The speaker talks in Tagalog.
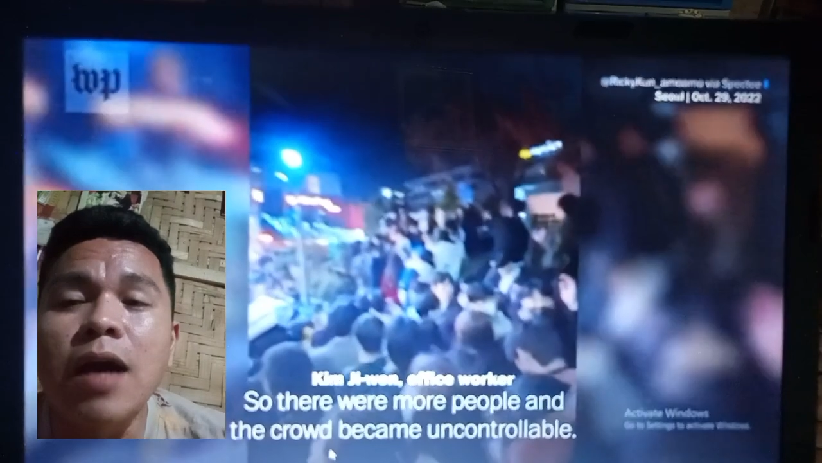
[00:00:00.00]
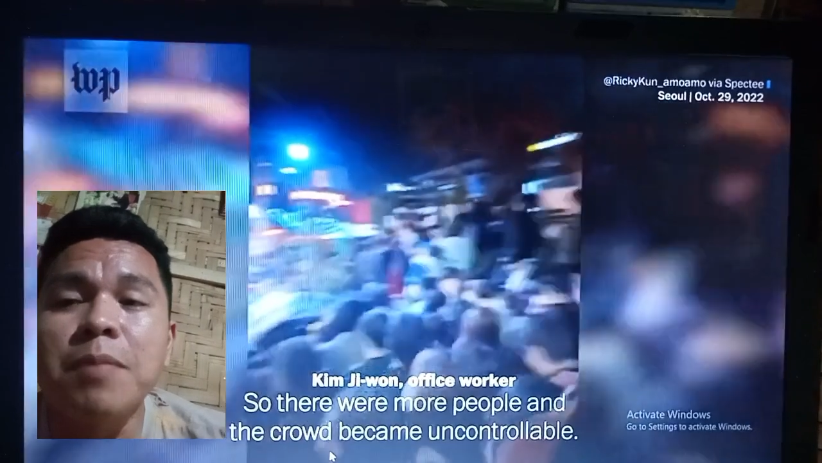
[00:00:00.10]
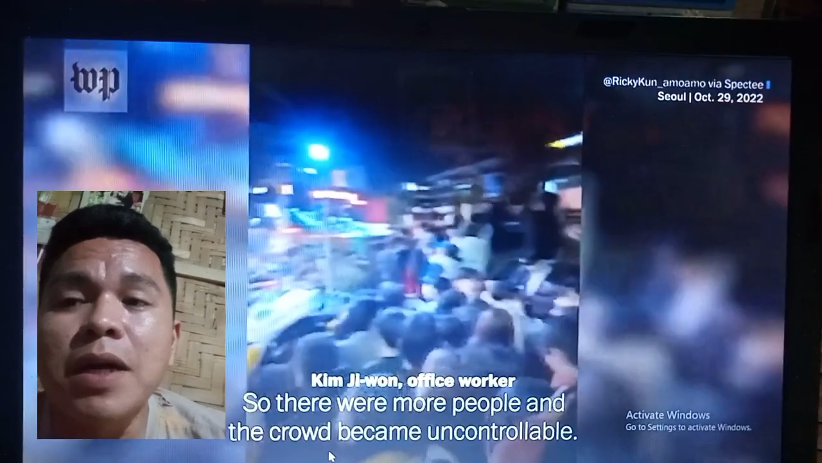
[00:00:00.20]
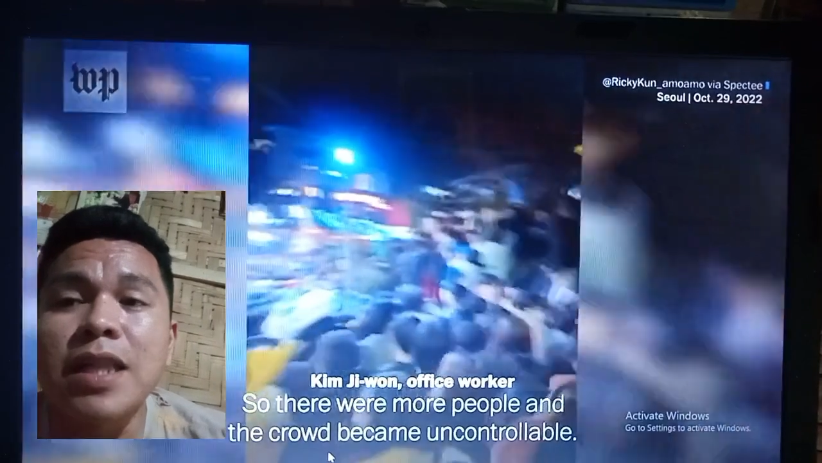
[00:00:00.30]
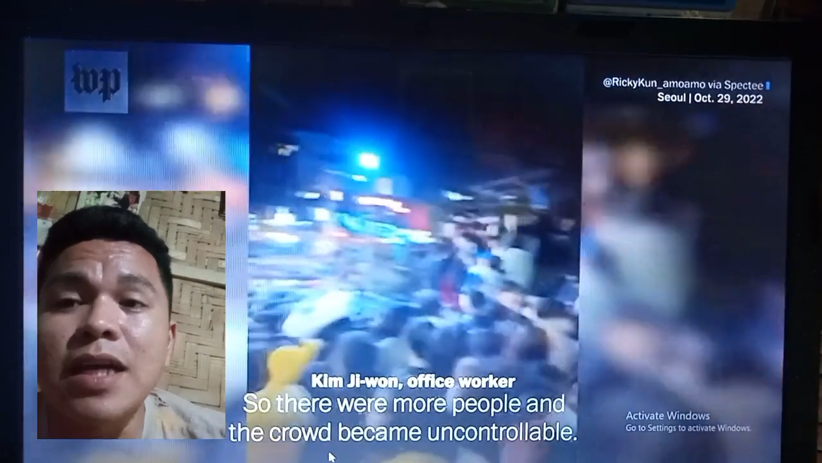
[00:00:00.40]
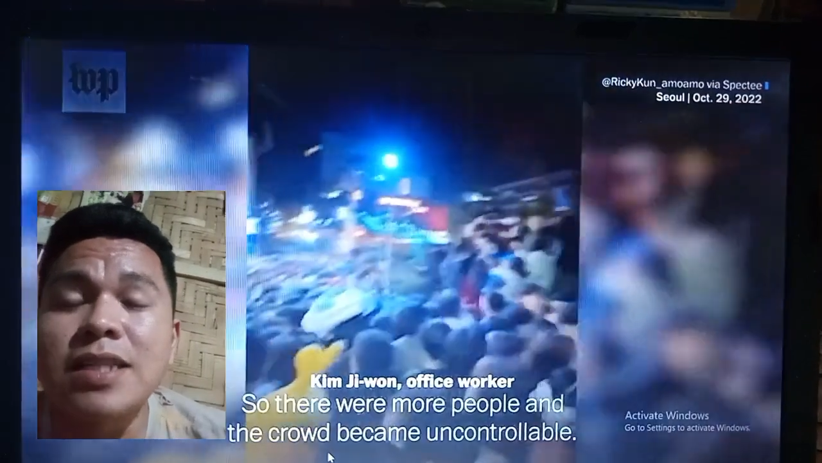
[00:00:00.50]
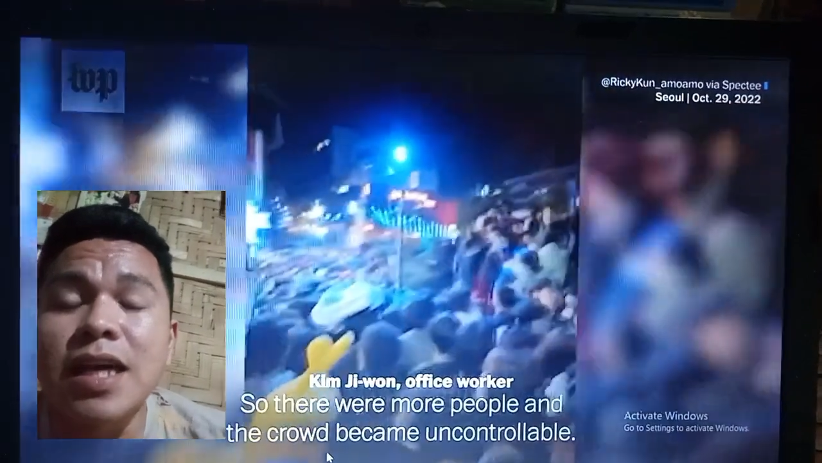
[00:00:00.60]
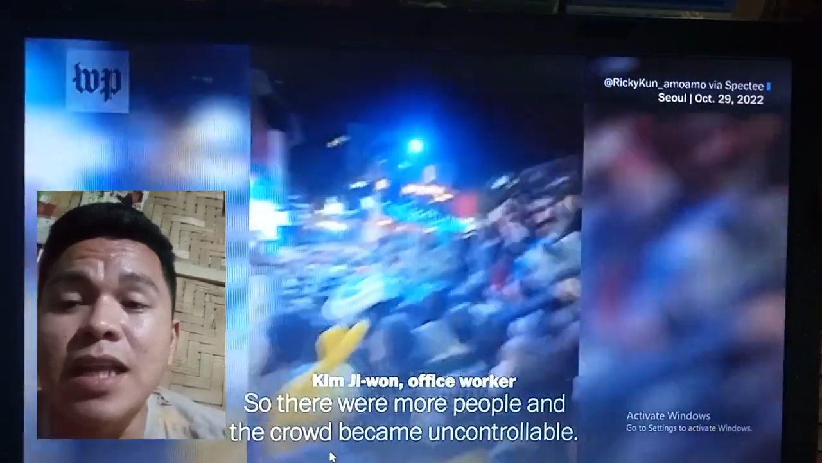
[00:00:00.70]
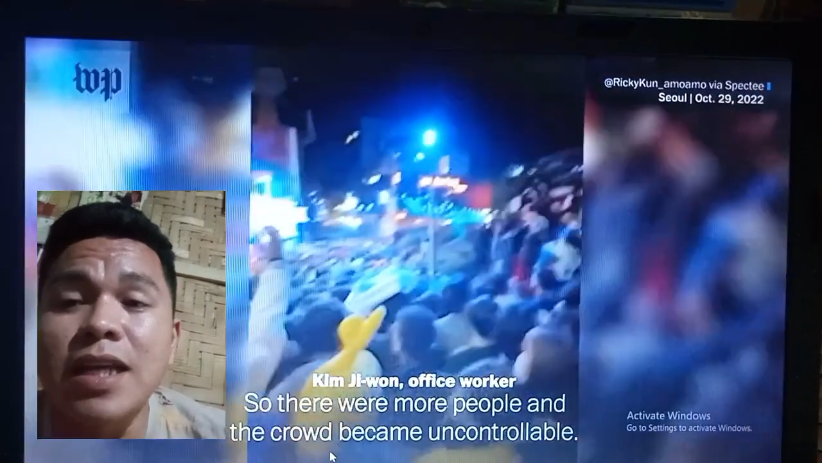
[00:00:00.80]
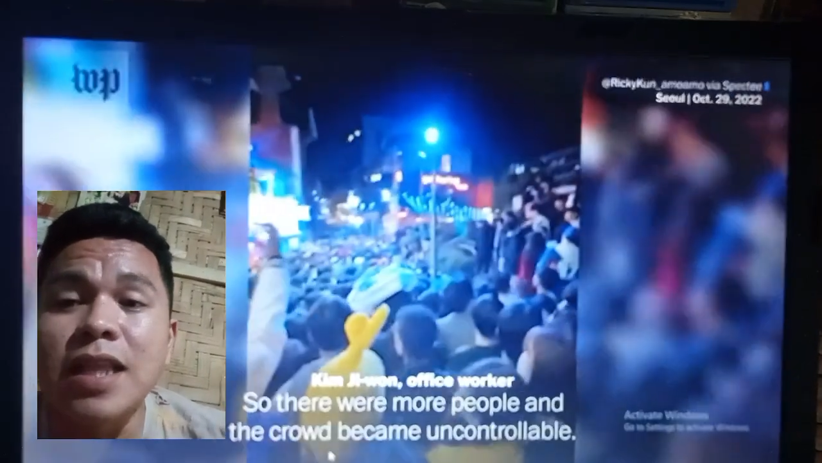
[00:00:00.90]
ang
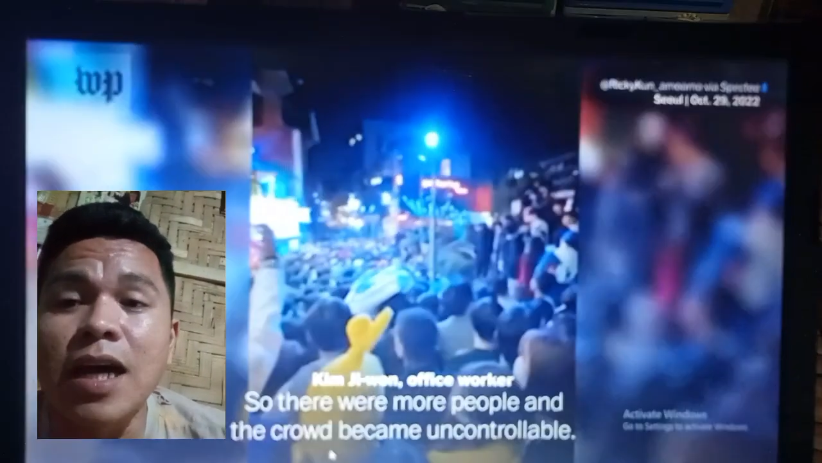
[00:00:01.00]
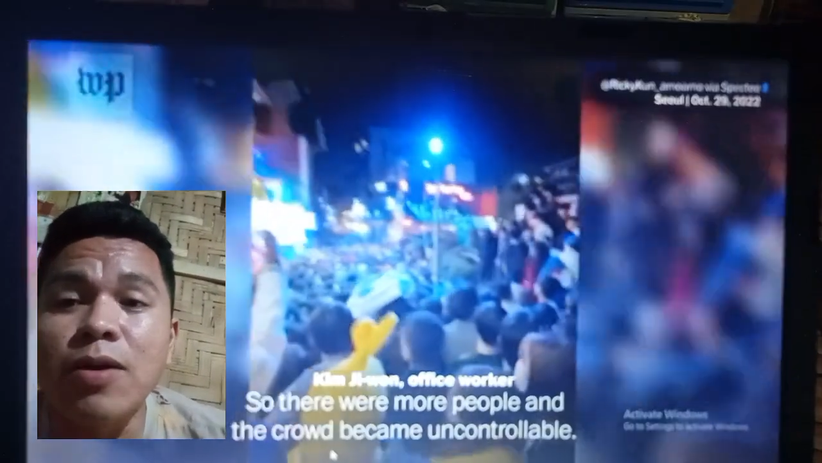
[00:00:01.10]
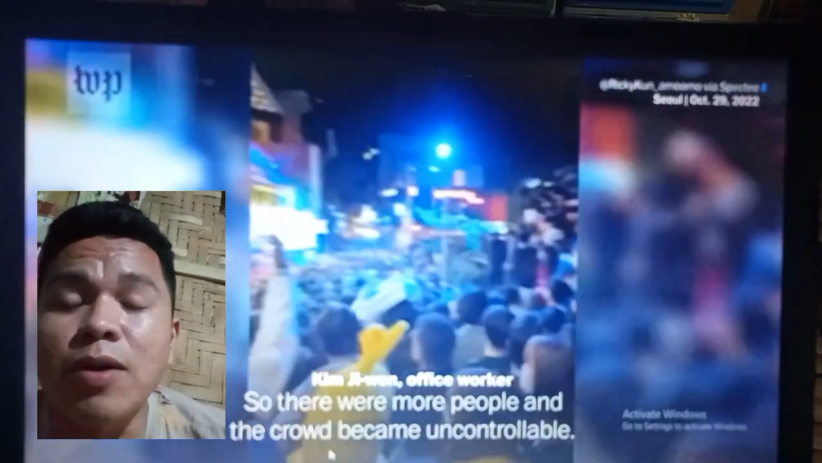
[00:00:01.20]
pagdagsa ng tao